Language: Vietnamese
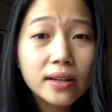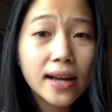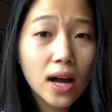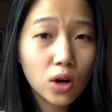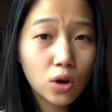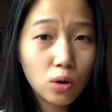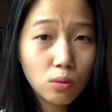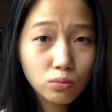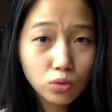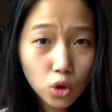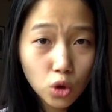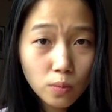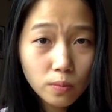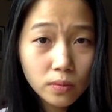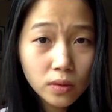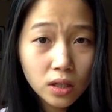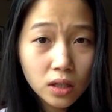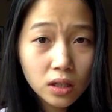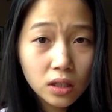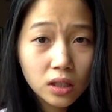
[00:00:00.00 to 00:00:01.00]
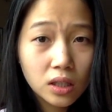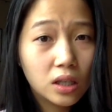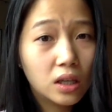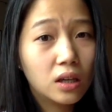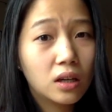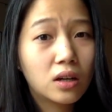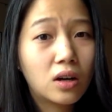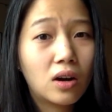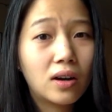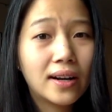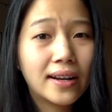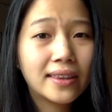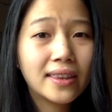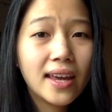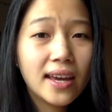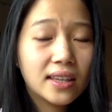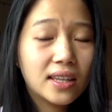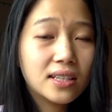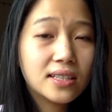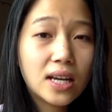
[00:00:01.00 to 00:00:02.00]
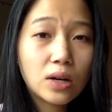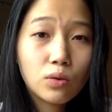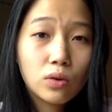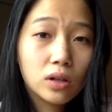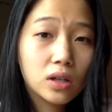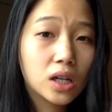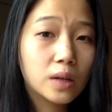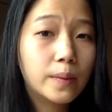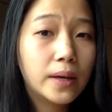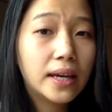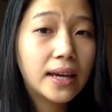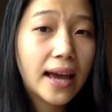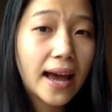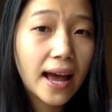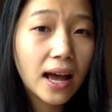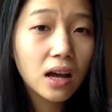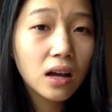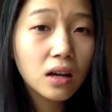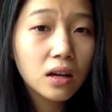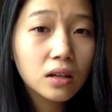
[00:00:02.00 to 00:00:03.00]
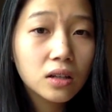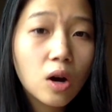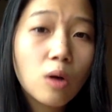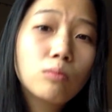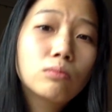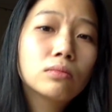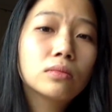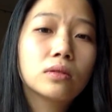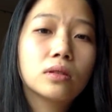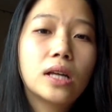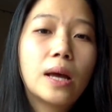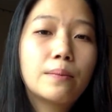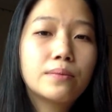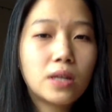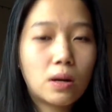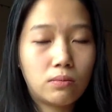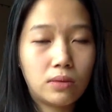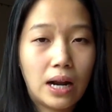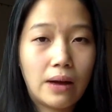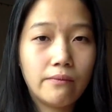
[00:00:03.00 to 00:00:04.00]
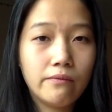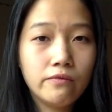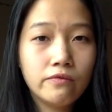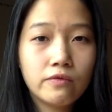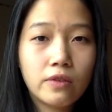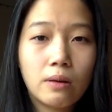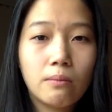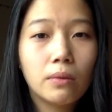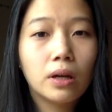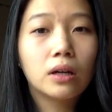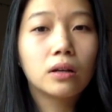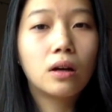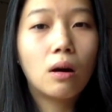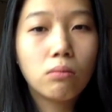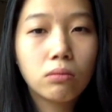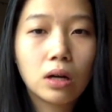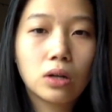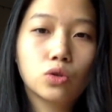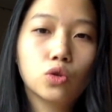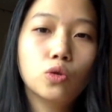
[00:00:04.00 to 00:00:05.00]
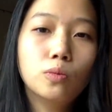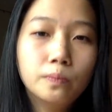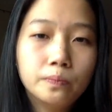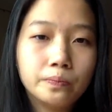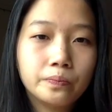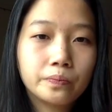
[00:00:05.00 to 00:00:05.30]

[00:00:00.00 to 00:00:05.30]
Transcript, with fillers: khác không giúp thì có thể tình trạng của người bị ngã không nghiêm trọng lắm và mình không cần giúp